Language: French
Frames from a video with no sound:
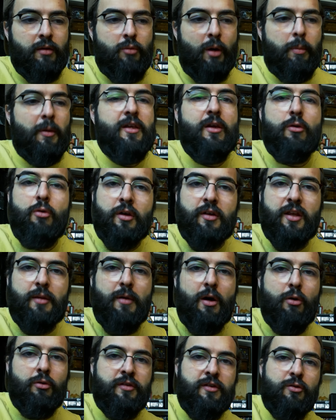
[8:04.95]
Bon, après il y a eu un
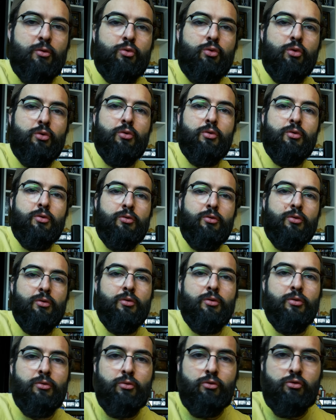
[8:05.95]
débat aussi autour
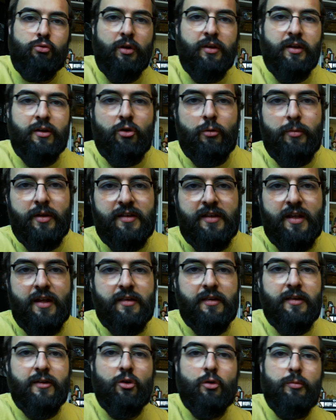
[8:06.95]
de, du choix des comédiennes
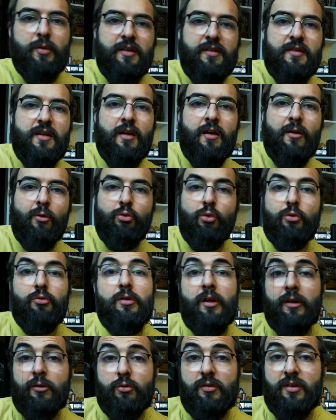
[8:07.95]
et des comédiens, autour de
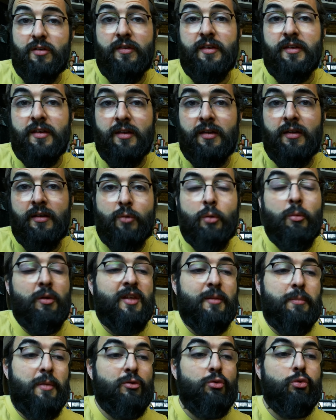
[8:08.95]
l'inclusivité. Bon moi
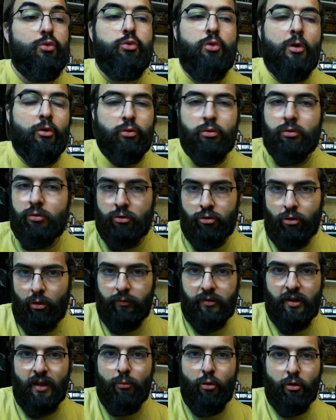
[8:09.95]
c'est pas du tout un truc que j'ai
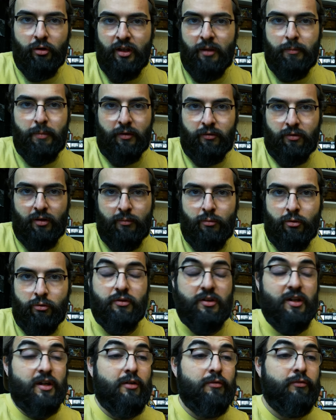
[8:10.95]
envie d'aborder personnellement. Je
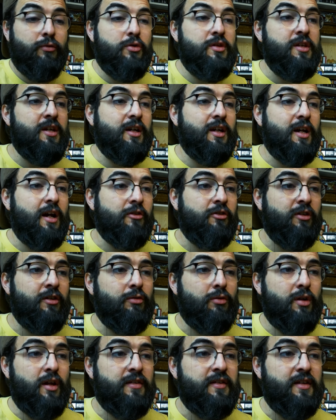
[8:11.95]
veux dire, venir cracher
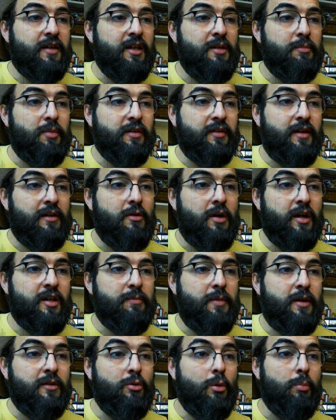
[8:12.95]
sur la série parce qu'elle ne
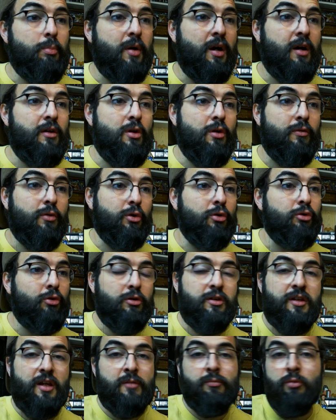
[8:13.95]
respecte pas l'œuvre de
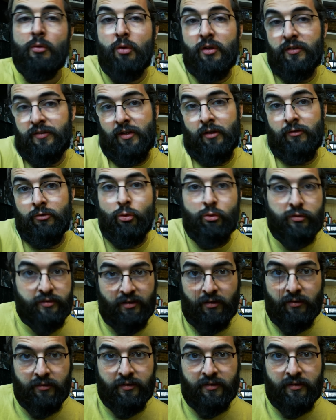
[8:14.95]
Tolkien, pour moi c'est un
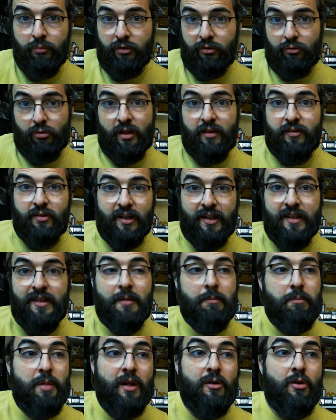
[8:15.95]
non-sens, puisque la série
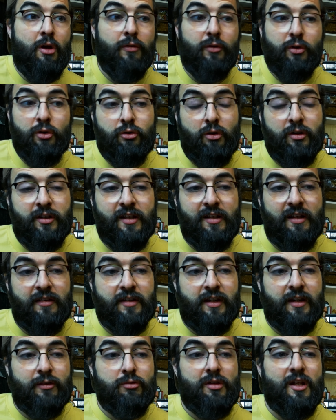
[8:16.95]
n'est pas l'œuvre de Tolkien, la
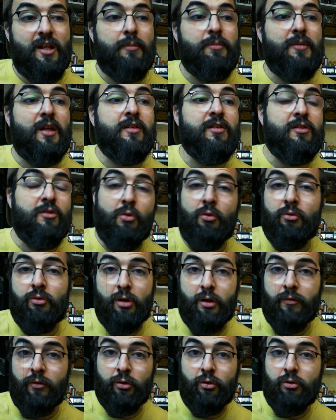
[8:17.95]
série est une adaptation de
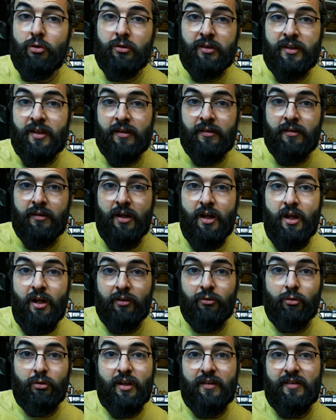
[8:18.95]
l'œuvre de Tolkien.
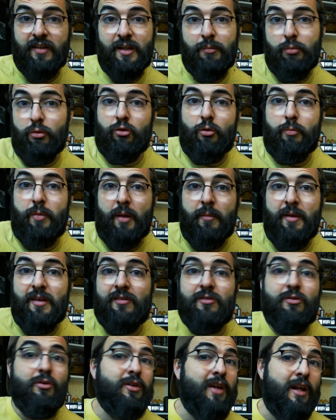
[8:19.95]
Donc la série peut se
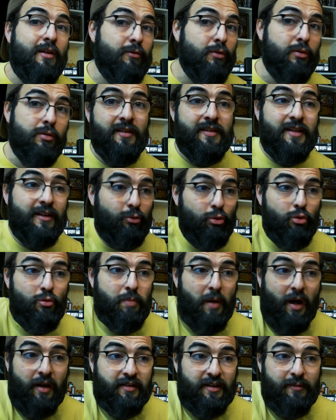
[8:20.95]
permettre ce qu'elle veut. C'est tout le
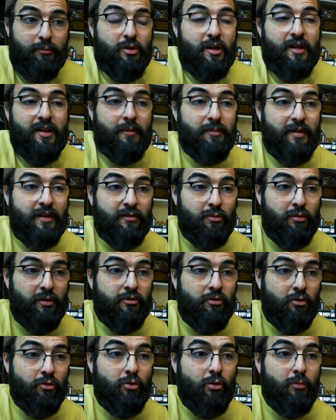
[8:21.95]
principe de l'adaptation les
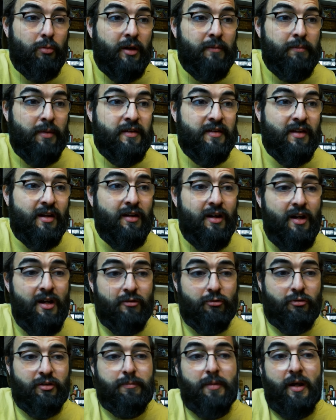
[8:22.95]
gens ne comprennent pas ça.
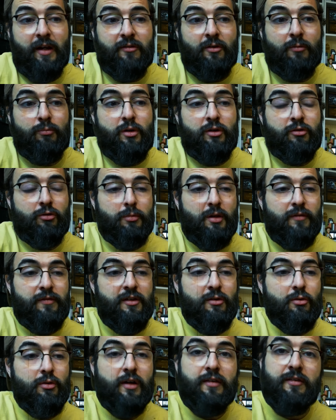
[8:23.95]
Je sais par exemple, moi sur ma
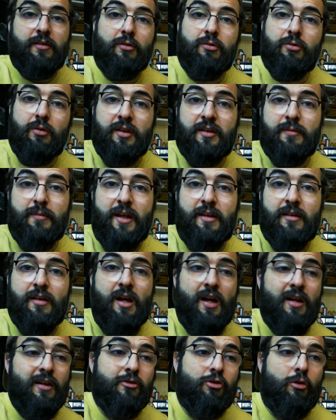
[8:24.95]
vidéo récente de X-Men,
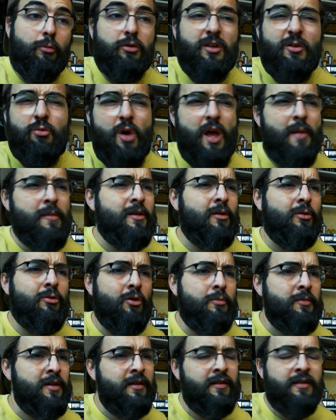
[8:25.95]
les gens m'ont dit ouais mais dans le
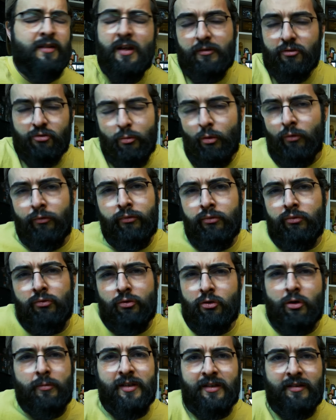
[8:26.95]
comics, je m'en fous
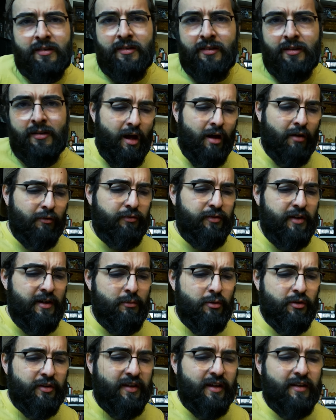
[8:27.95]
du comics. Un
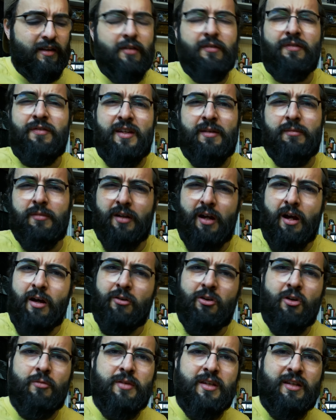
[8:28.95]
film c'est un film, un
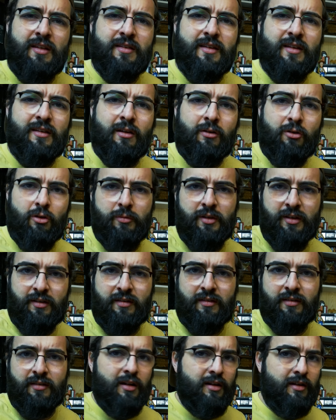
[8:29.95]
comics c'est un comics.
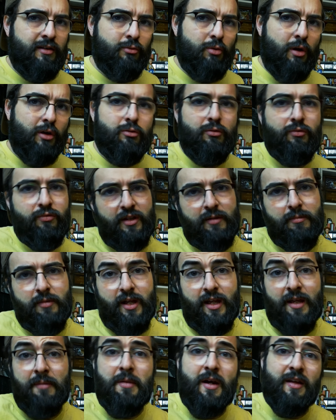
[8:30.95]
L'histoire du film
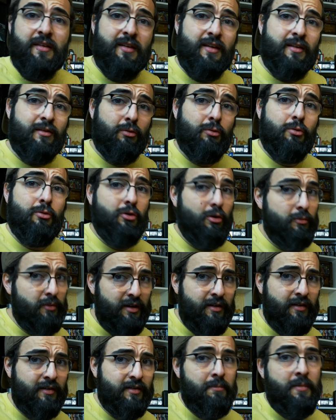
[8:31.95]
est basée sur le
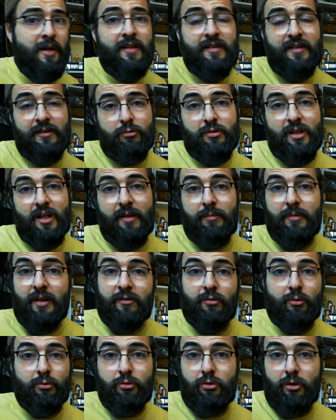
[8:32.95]
comics, mais c'est une
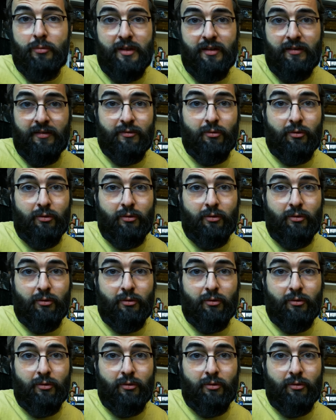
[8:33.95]
adaptation du comics.